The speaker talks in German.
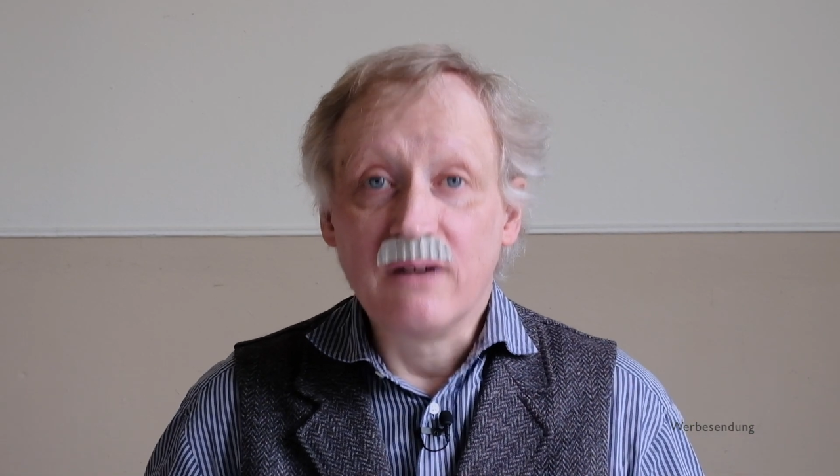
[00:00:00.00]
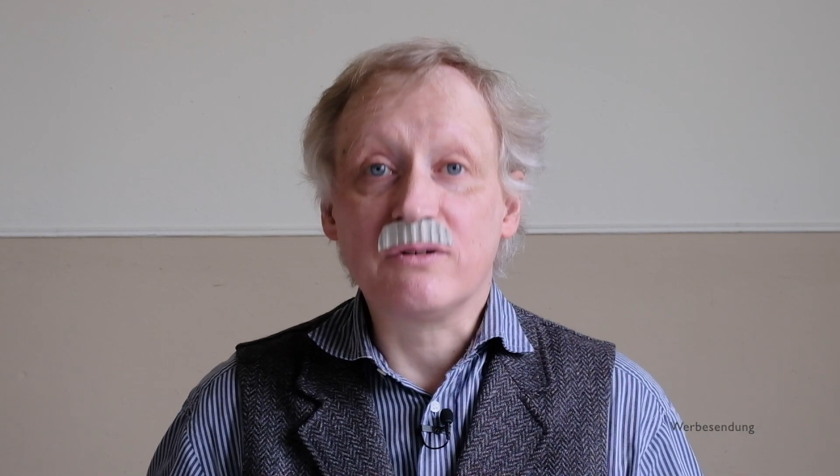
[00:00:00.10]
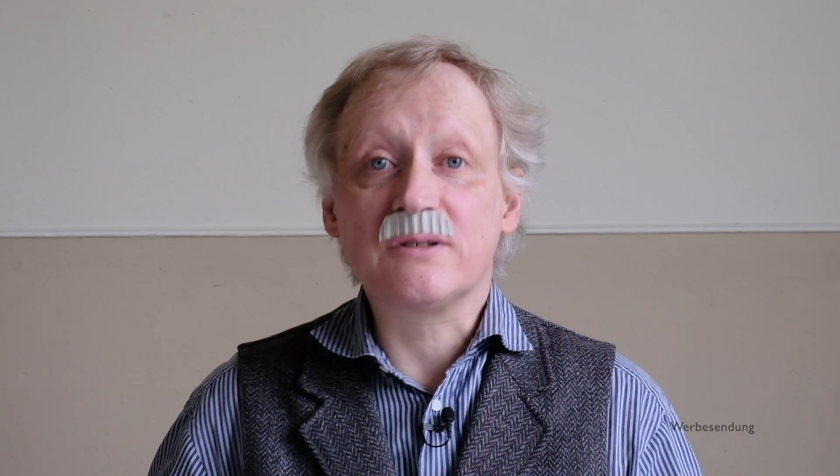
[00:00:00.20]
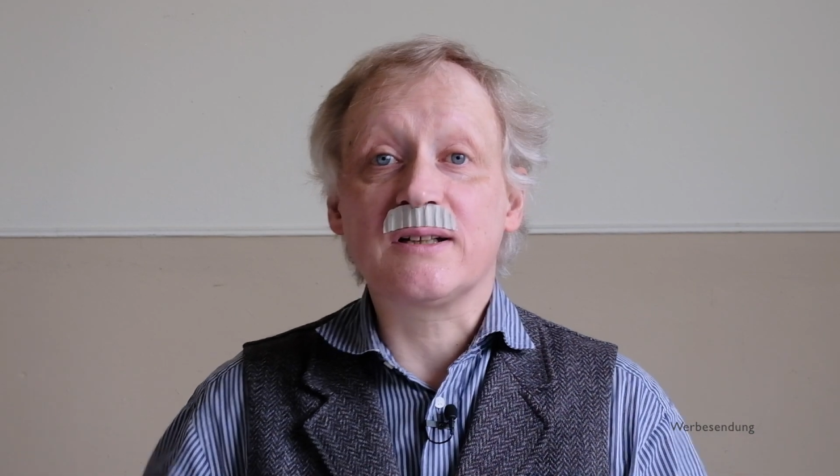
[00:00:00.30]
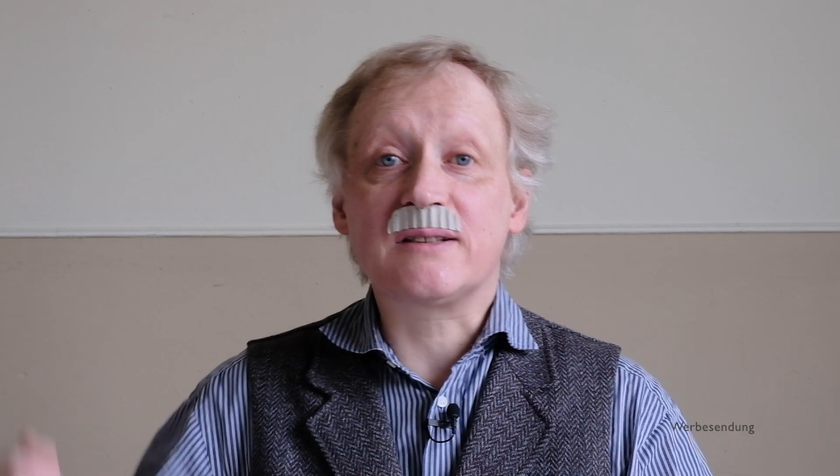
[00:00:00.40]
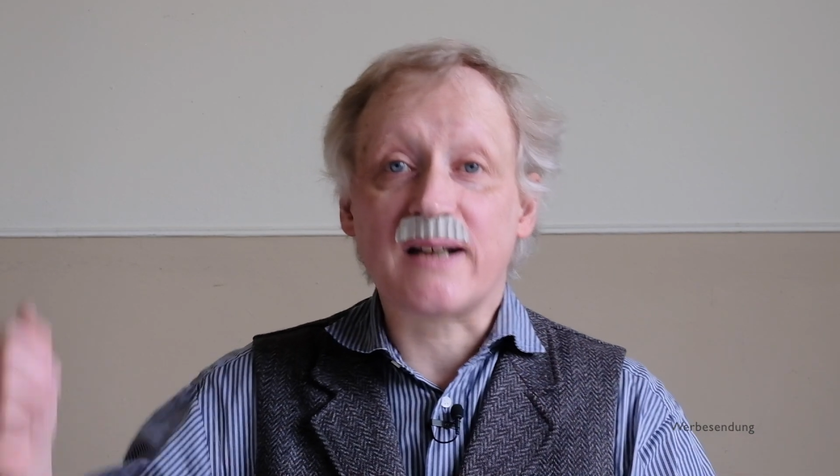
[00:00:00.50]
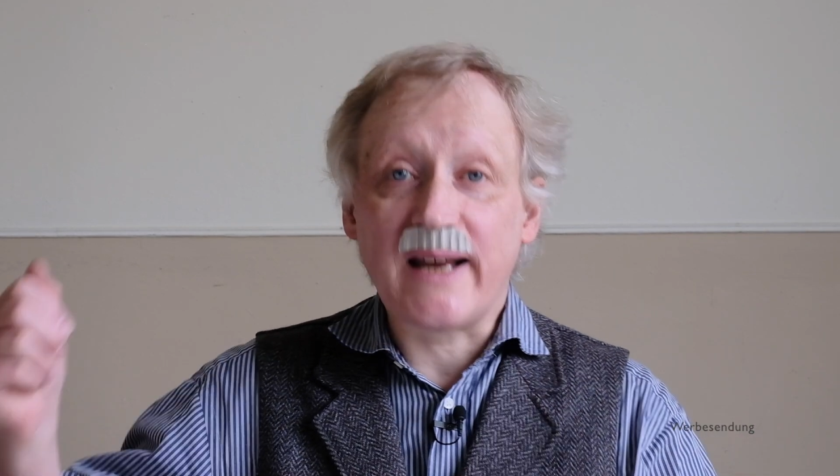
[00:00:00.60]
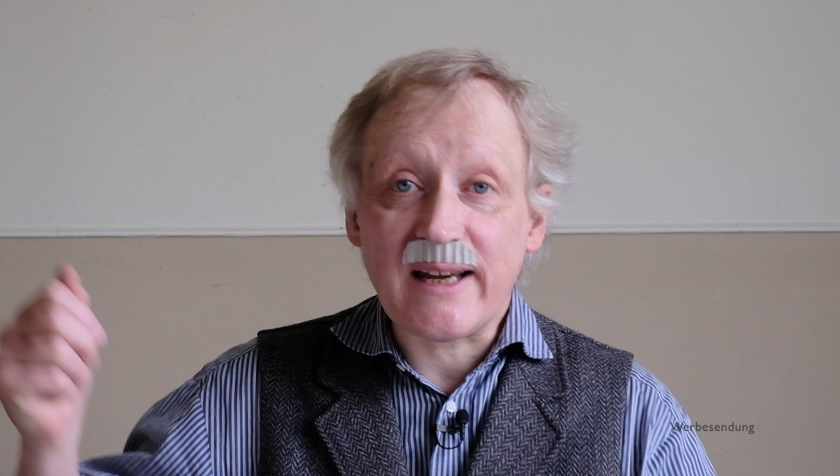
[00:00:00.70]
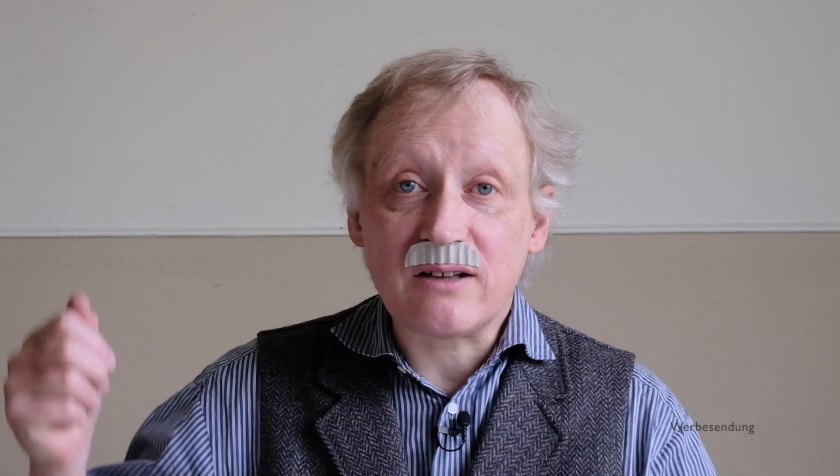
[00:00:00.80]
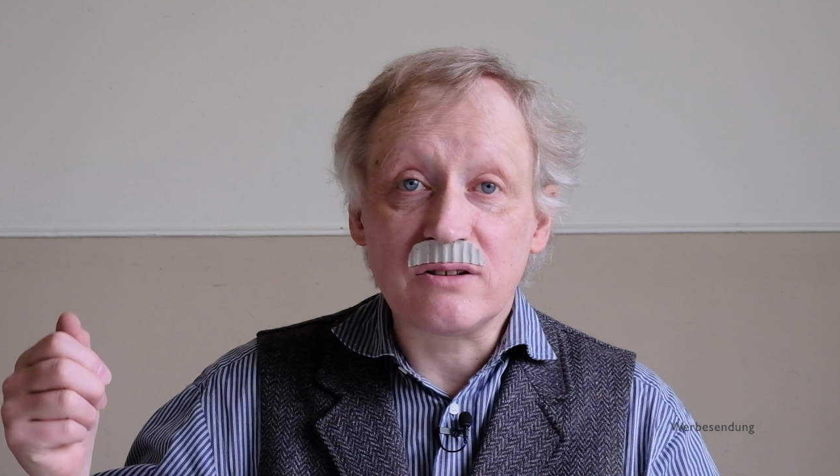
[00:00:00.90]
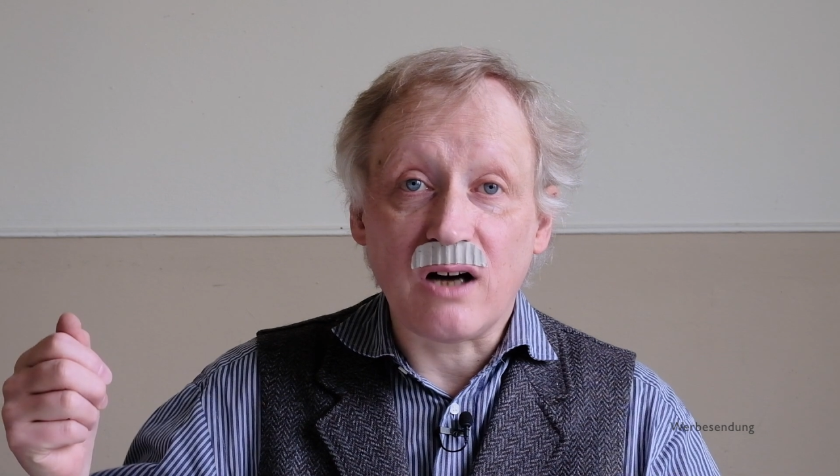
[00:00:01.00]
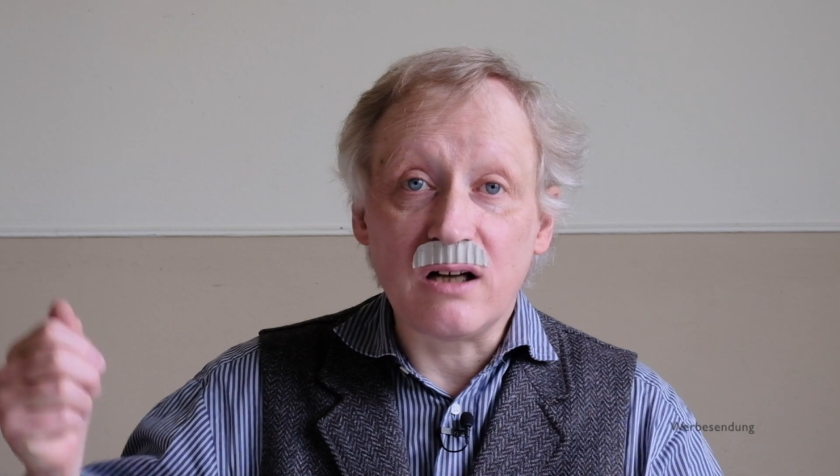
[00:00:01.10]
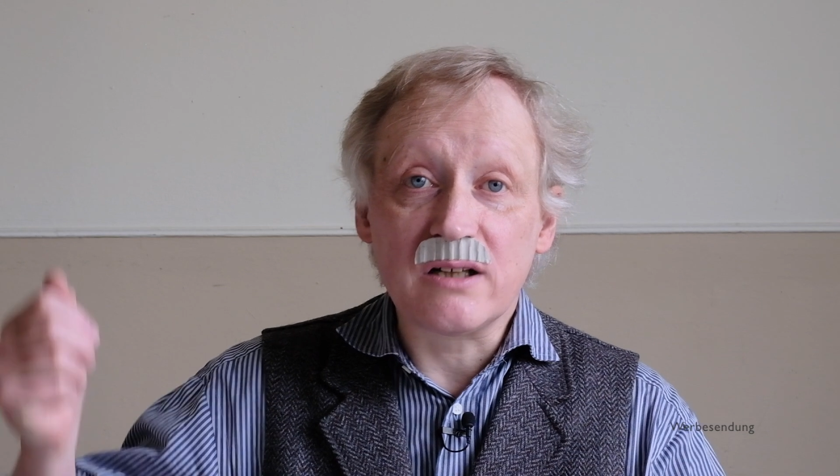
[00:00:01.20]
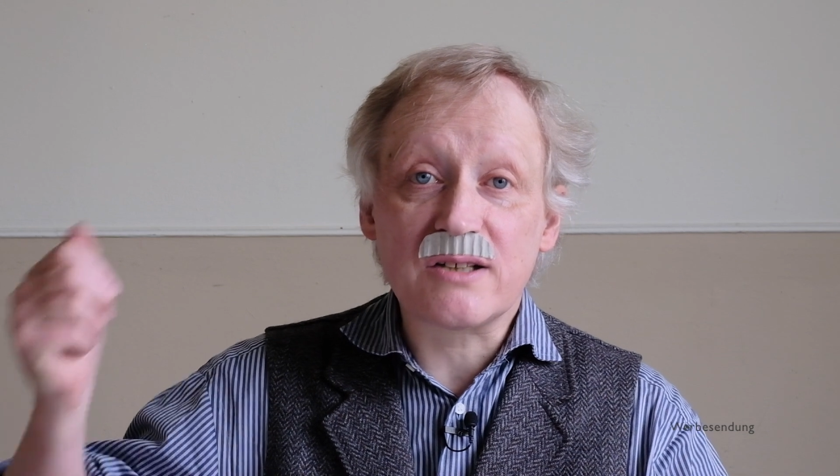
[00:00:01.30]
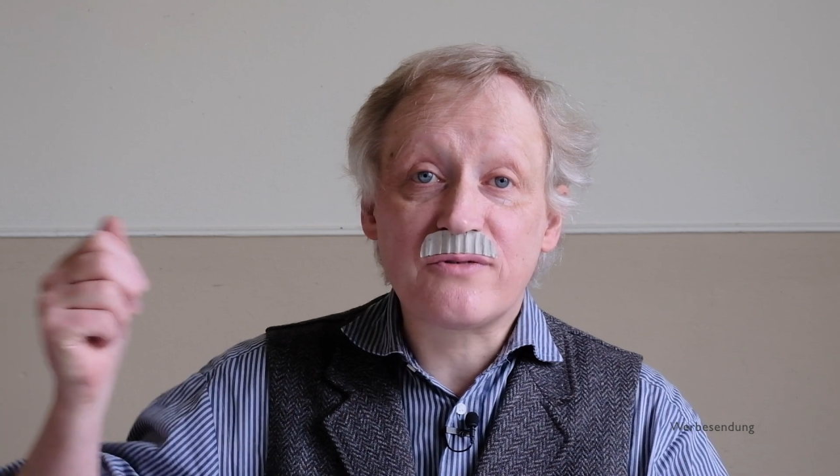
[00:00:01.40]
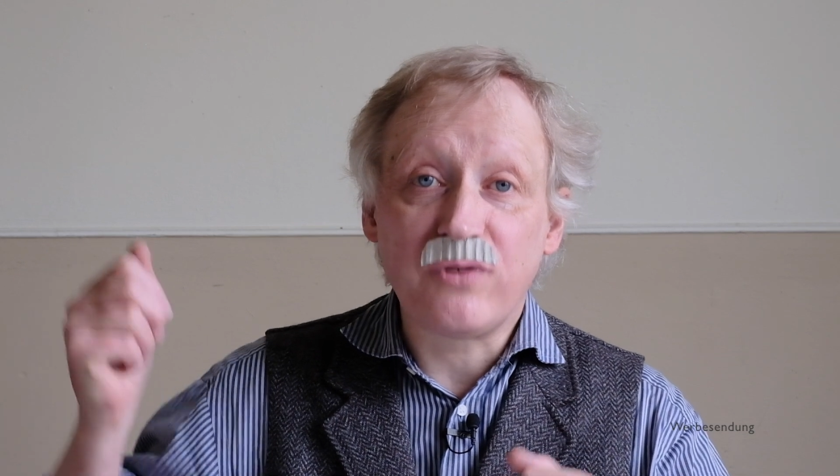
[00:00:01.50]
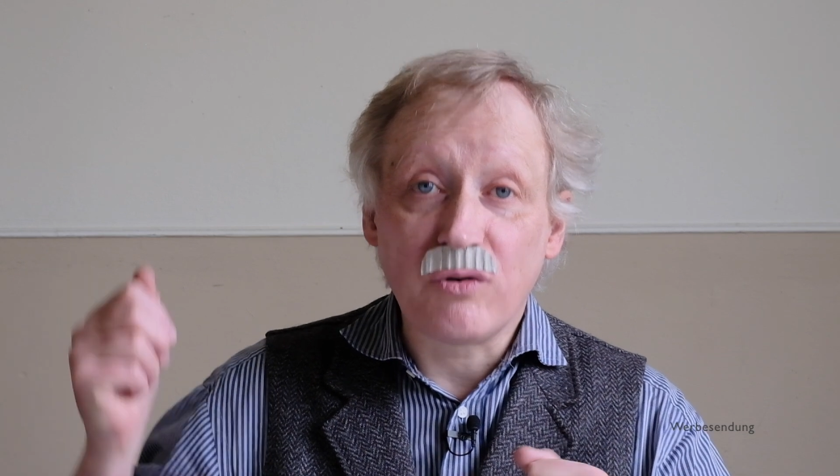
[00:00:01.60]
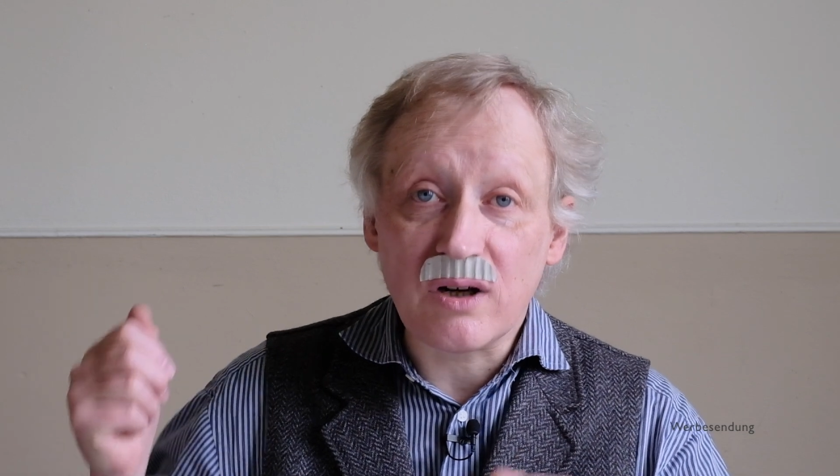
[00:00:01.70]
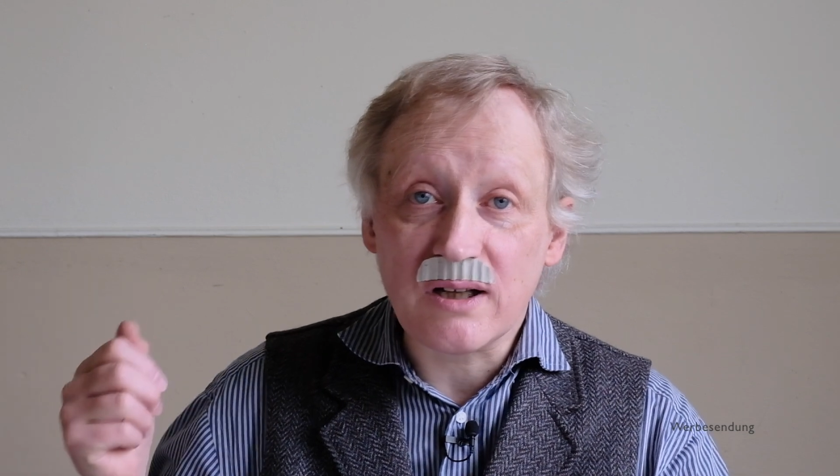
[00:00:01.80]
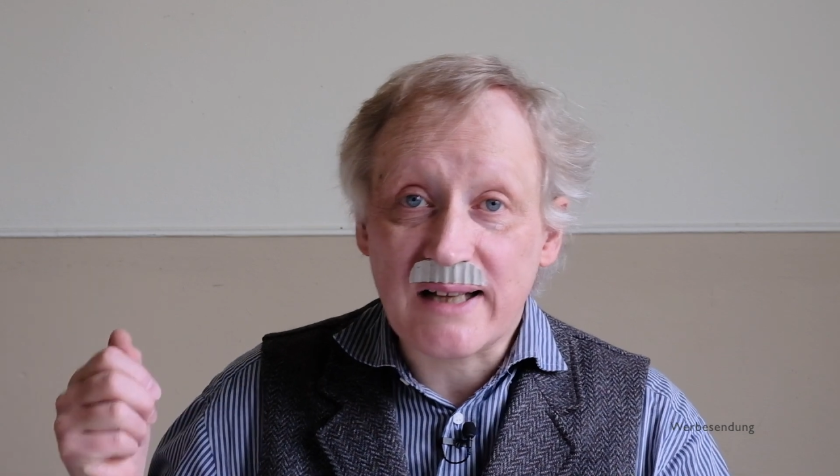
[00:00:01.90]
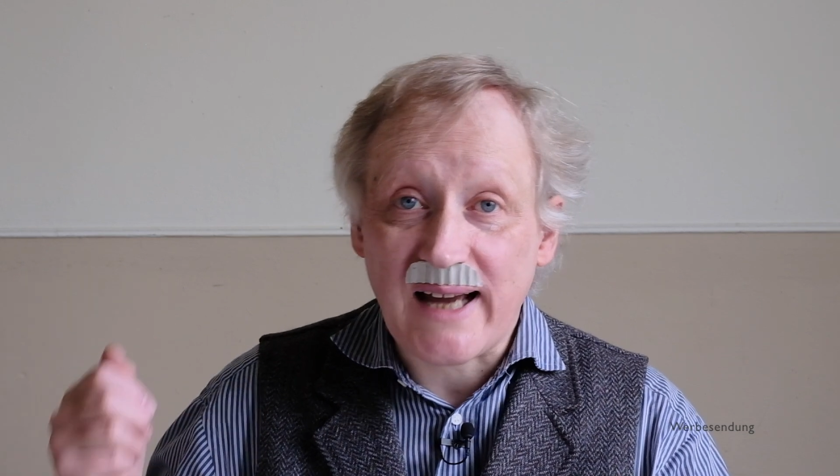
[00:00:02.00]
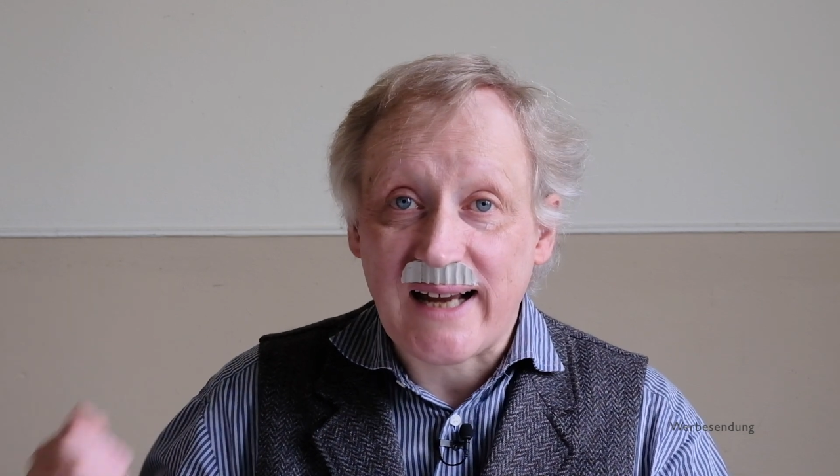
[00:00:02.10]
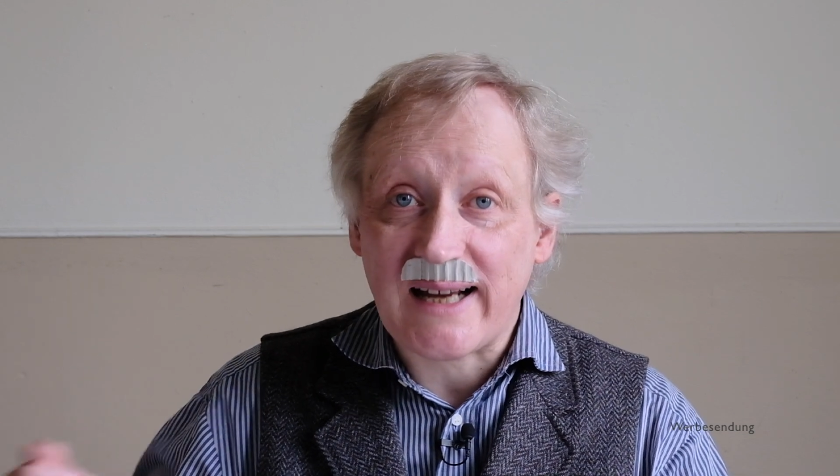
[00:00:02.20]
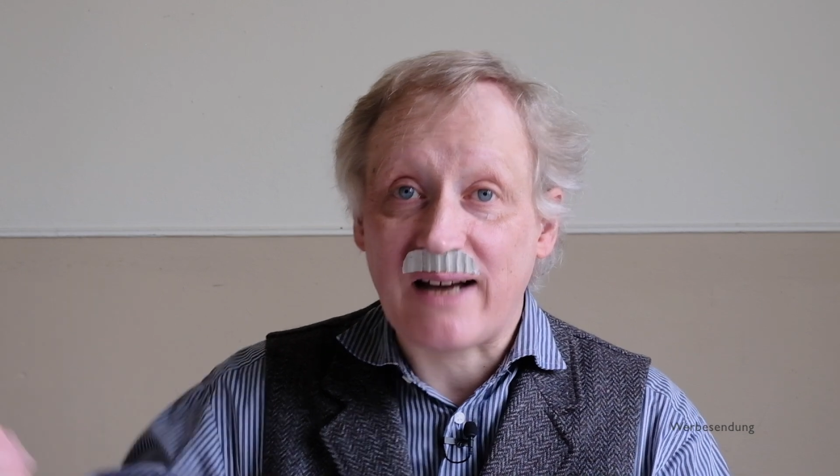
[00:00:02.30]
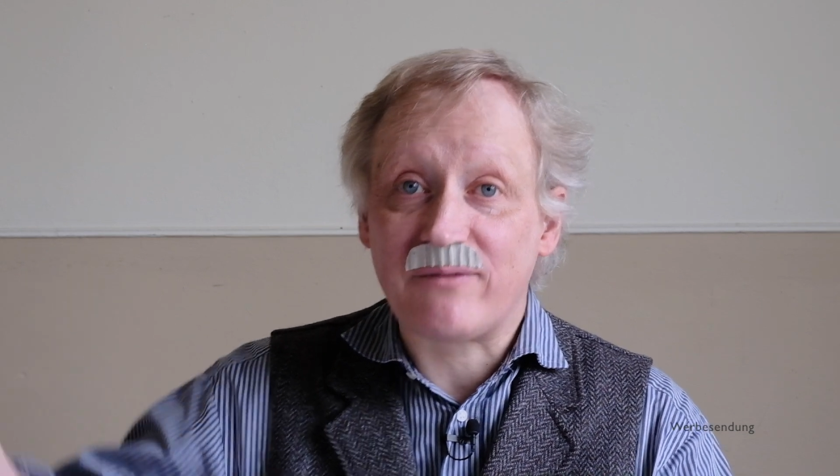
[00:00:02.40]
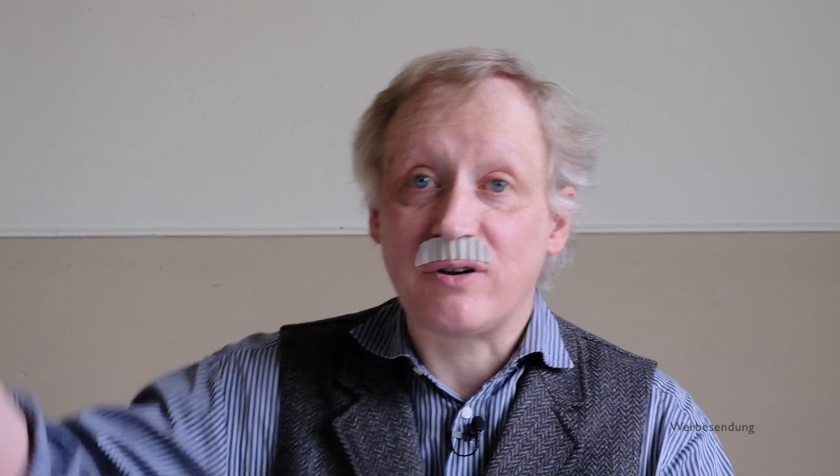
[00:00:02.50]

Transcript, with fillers: wo der Dreck und all das Vogelkacker